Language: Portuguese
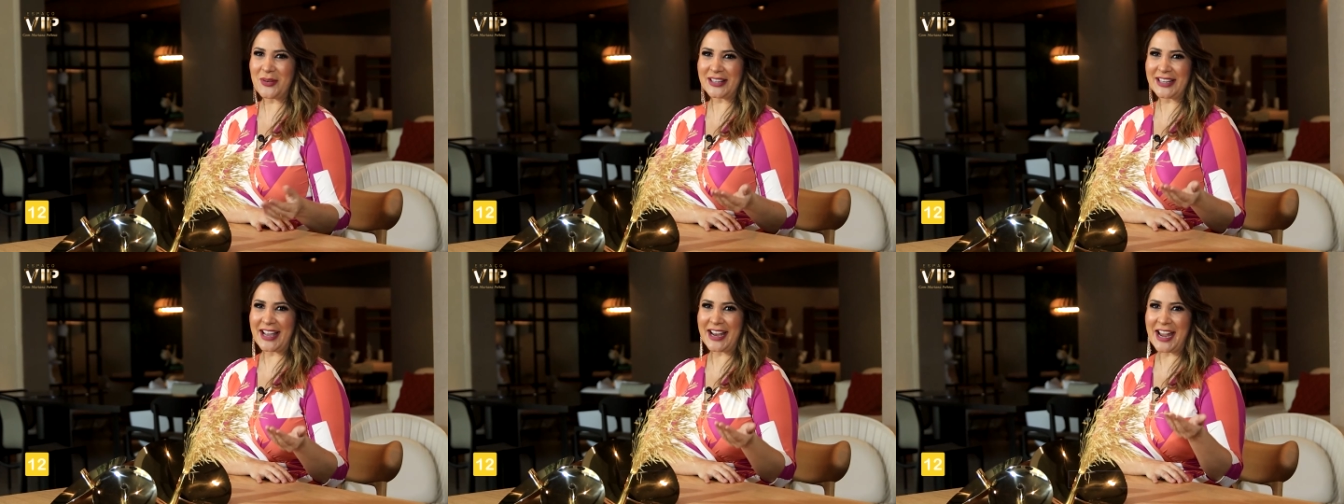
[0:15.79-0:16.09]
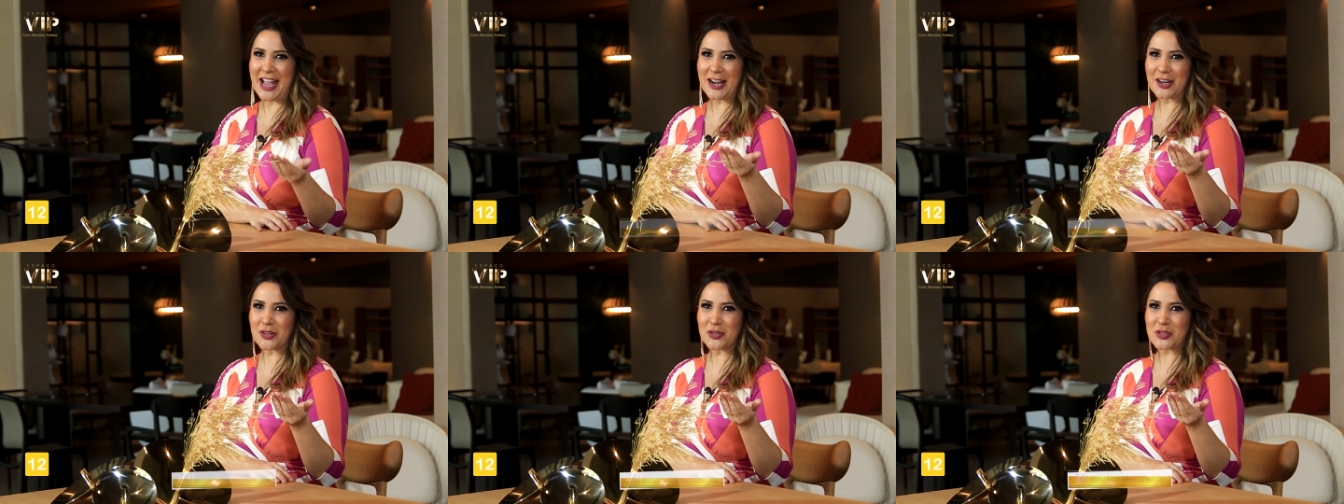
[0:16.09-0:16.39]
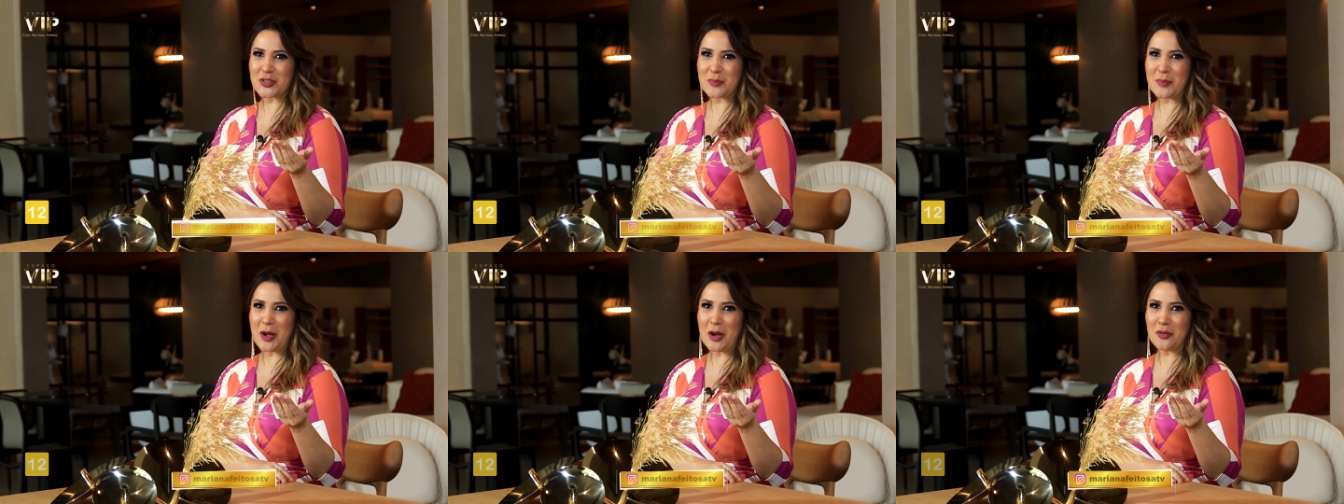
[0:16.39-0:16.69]
A Nayara
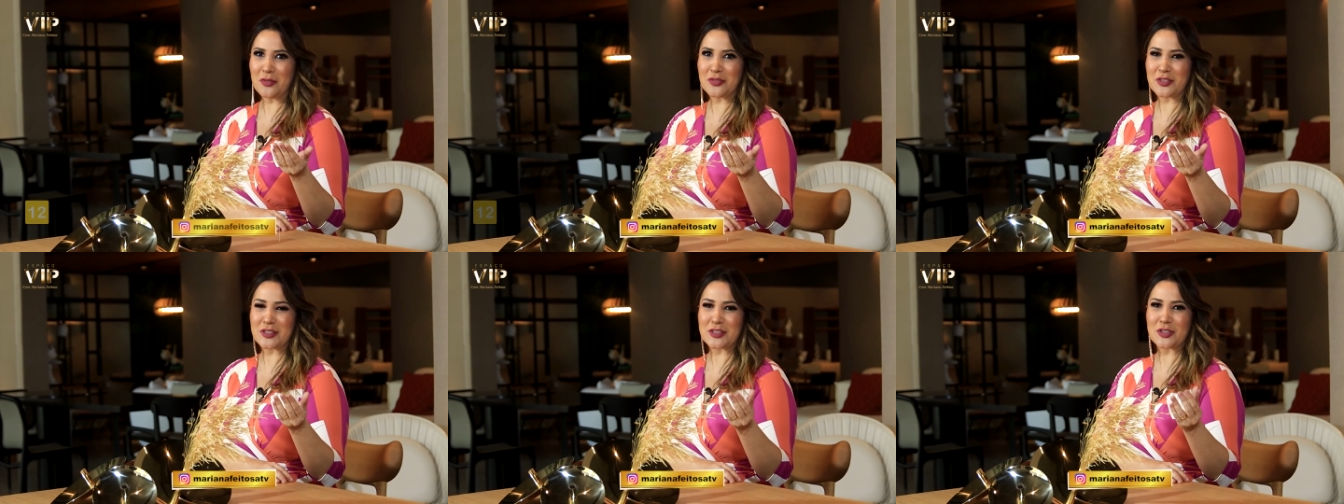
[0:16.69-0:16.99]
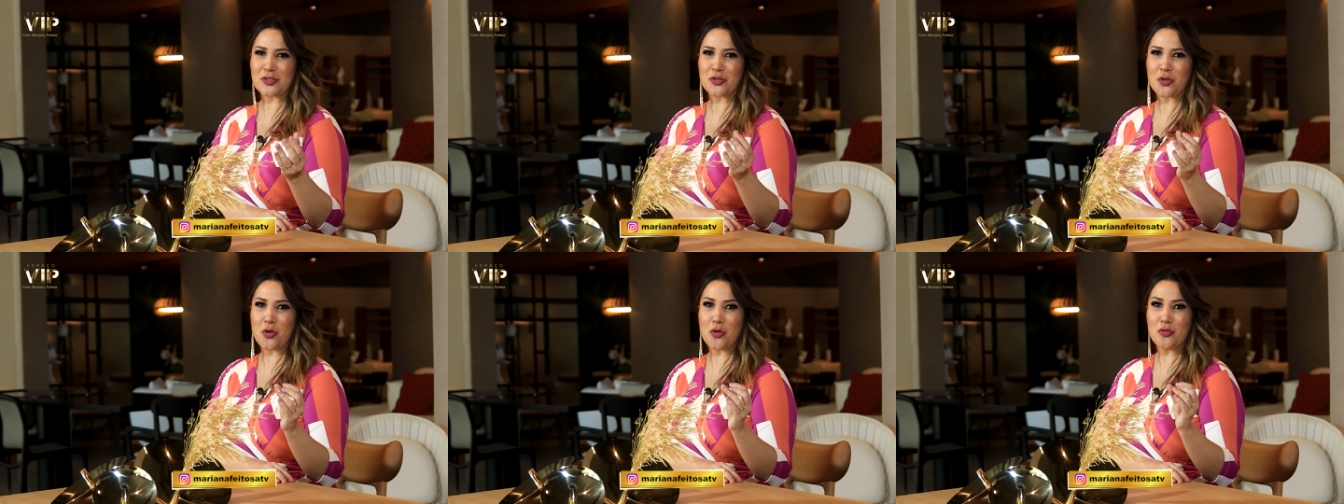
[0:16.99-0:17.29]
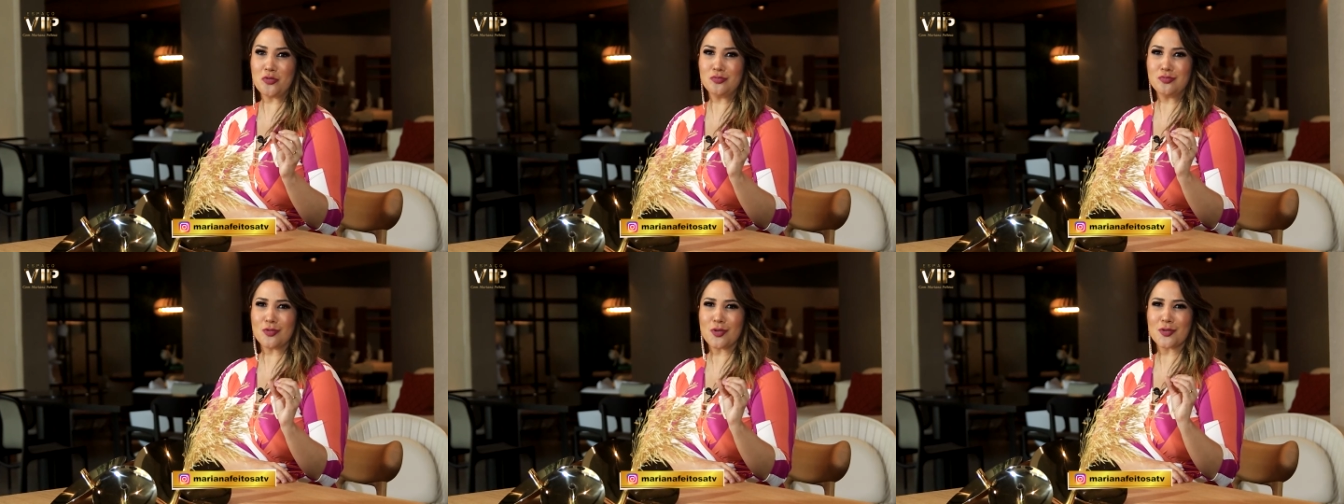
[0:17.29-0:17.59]
Guzmão
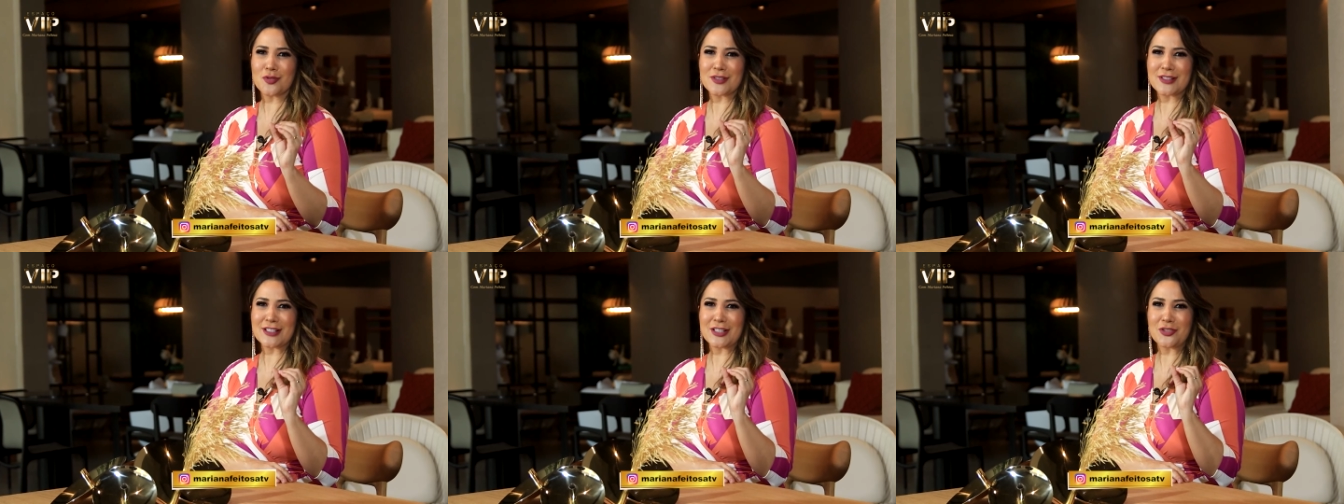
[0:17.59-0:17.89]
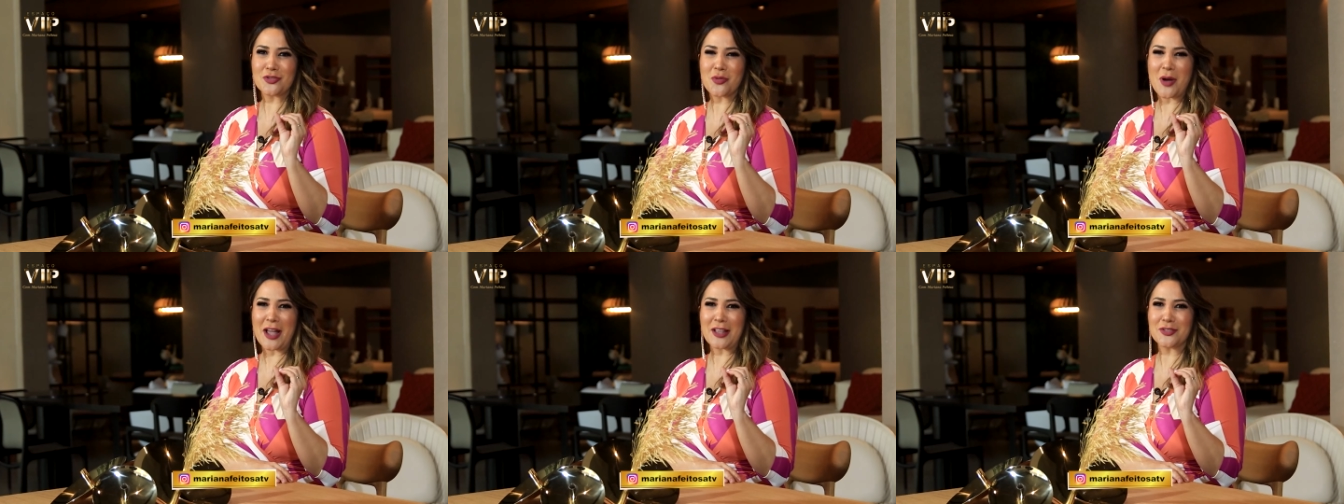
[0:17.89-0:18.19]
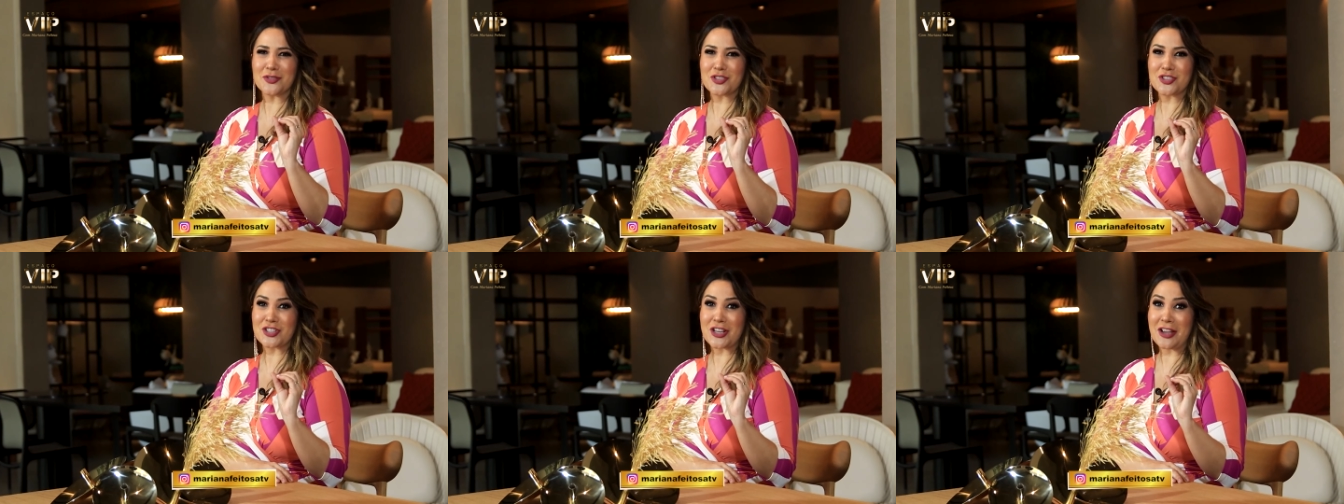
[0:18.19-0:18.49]
visitou um
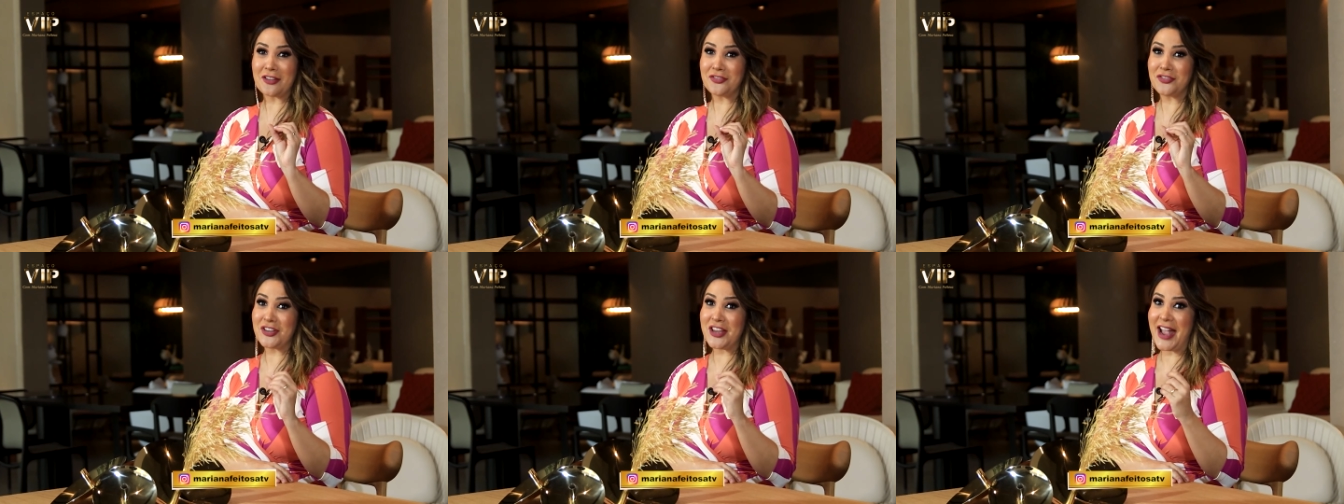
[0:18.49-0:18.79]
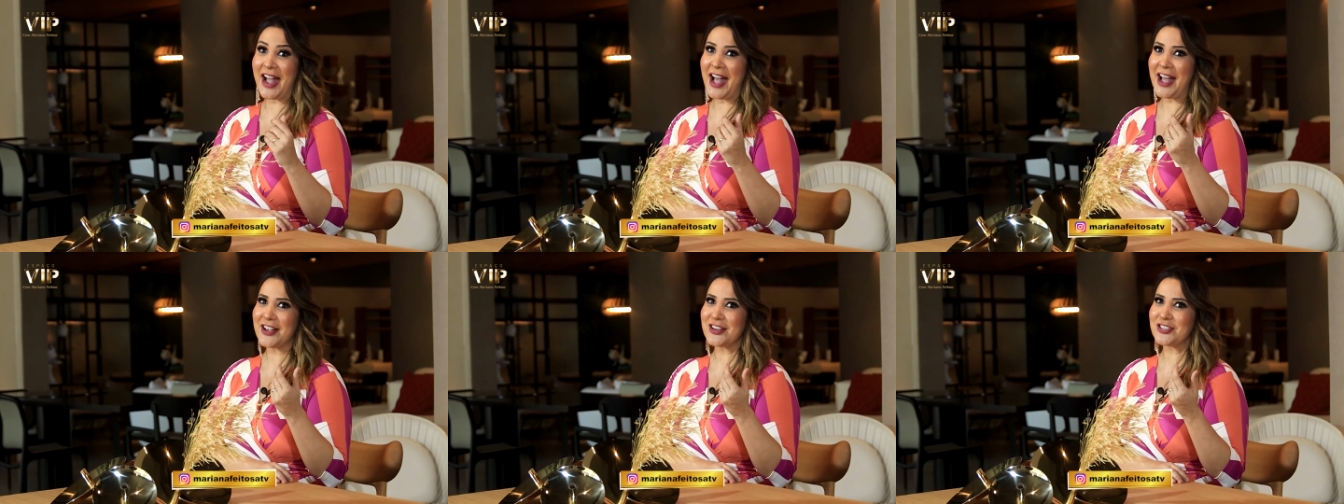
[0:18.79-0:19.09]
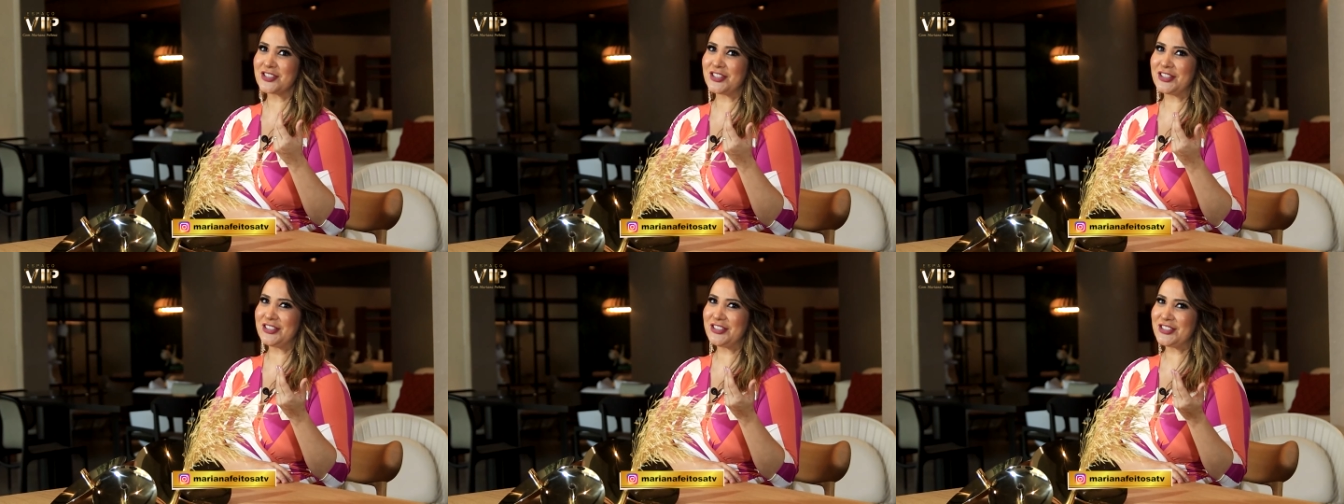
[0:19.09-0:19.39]
conceituado chefe
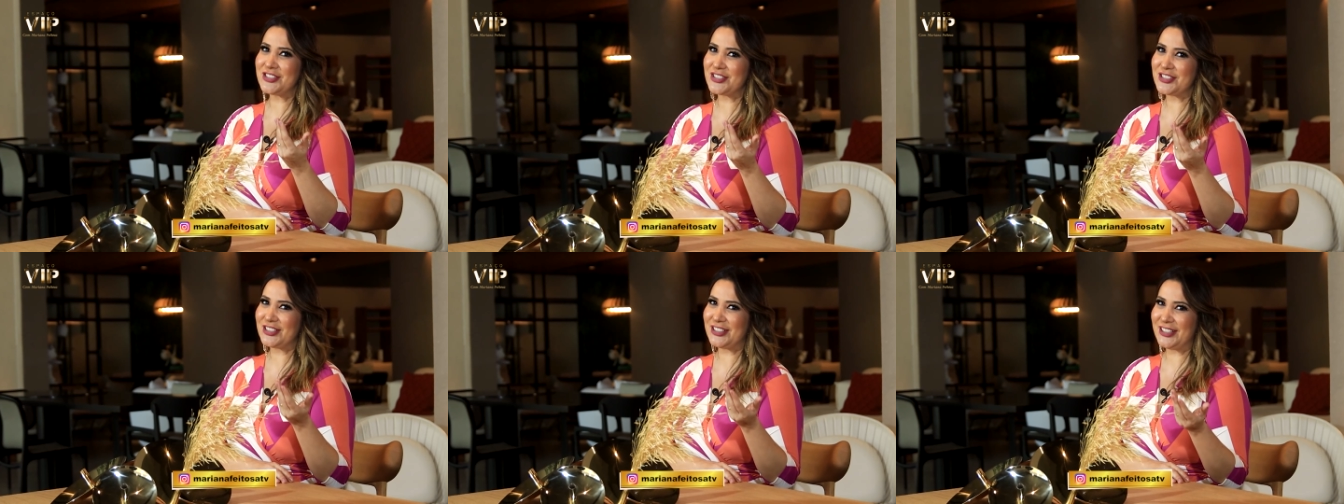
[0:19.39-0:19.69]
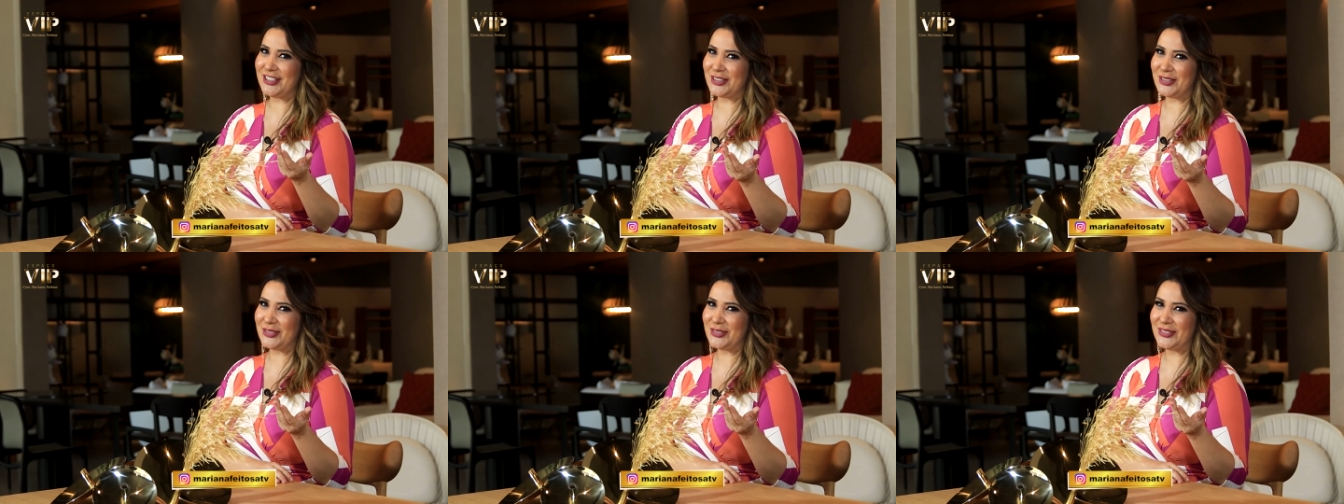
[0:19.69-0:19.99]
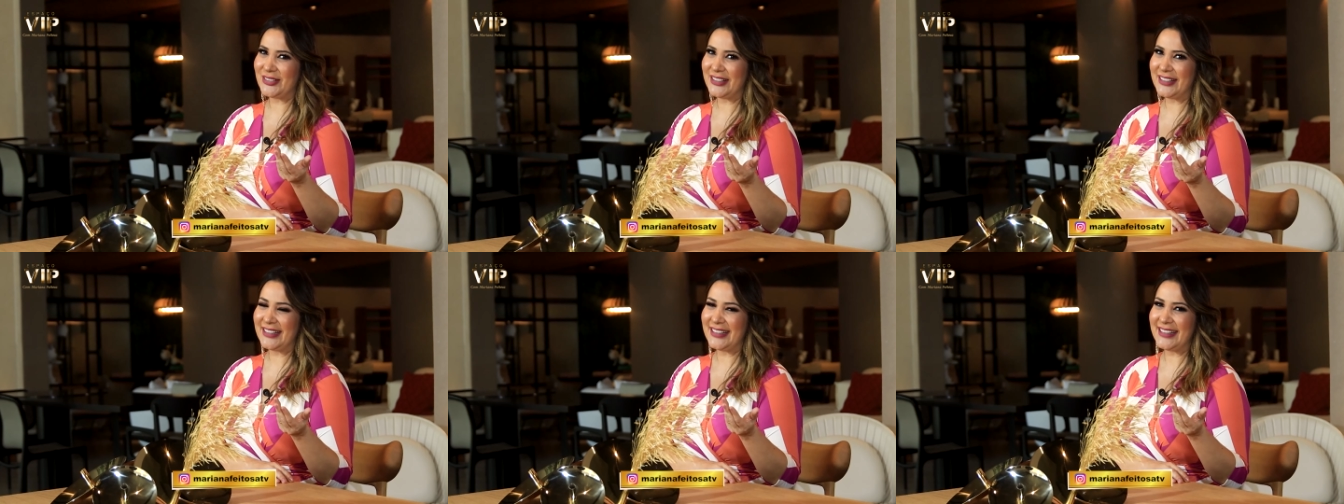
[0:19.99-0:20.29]
argentino